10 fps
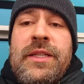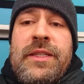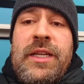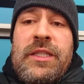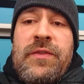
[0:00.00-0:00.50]
di
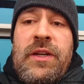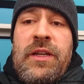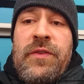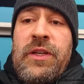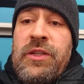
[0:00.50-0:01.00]

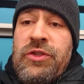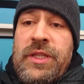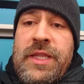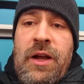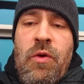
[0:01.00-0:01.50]
trasferirvi in
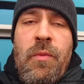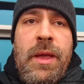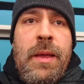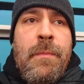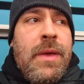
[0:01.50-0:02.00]
città
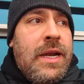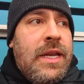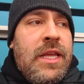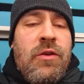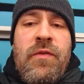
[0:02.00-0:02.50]
come
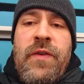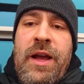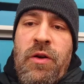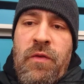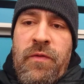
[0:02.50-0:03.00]
Berlino,
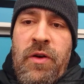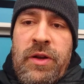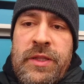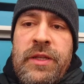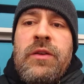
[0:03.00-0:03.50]

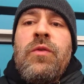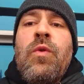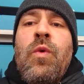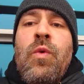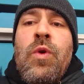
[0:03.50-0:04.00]
Francoforte,
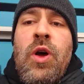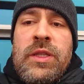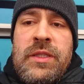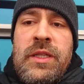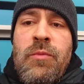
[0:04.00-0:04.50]
un
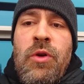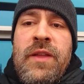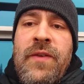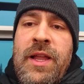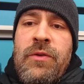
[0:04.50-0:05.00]
ottimo
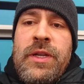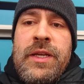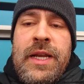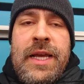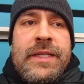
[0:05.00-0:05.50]
livello di
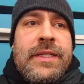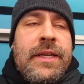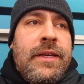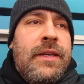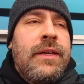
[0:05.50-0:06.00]

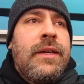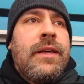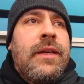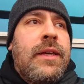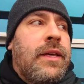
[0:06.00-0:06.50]
inglese
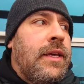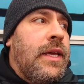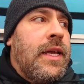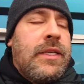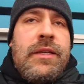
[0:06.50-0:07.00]

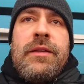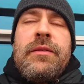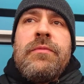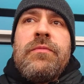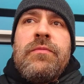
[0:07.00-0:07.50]
e
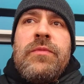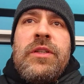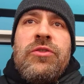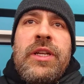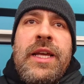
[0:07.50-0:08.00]

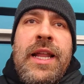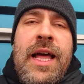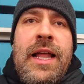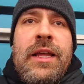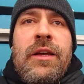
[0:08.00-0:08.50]
in
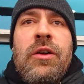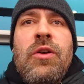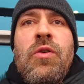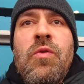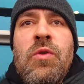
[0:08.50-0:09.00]
generale
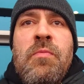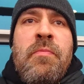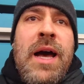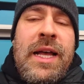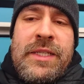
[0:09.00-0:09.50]
un
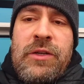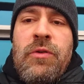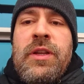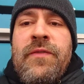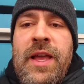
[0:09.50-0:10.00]
basico
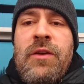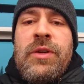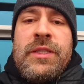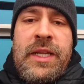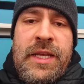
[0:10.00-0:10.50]
livello
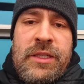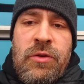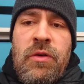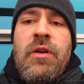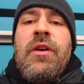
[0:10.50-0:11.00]
di
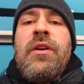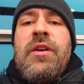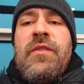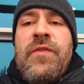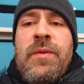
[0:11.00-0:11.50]
tedesco
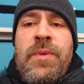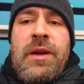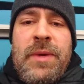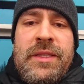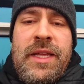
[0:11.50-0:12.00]
vi
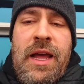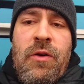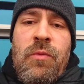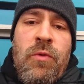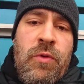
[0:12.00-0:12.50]
permetterà
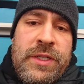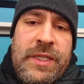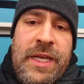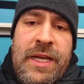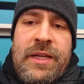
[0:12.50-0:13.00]
comunque
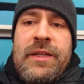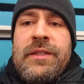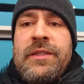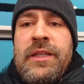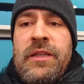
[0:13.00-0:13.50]
sia
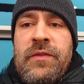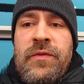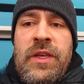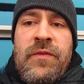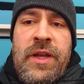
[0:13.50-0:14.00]
di
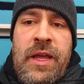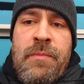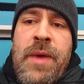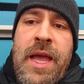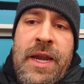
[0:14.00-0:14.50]
vivere
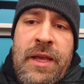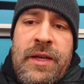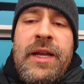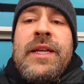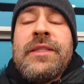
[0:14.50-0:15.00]
bene
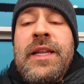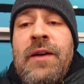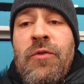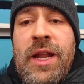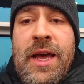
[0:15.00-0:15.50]
e di
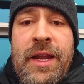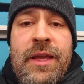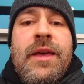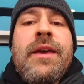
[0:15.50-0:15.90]
lavorare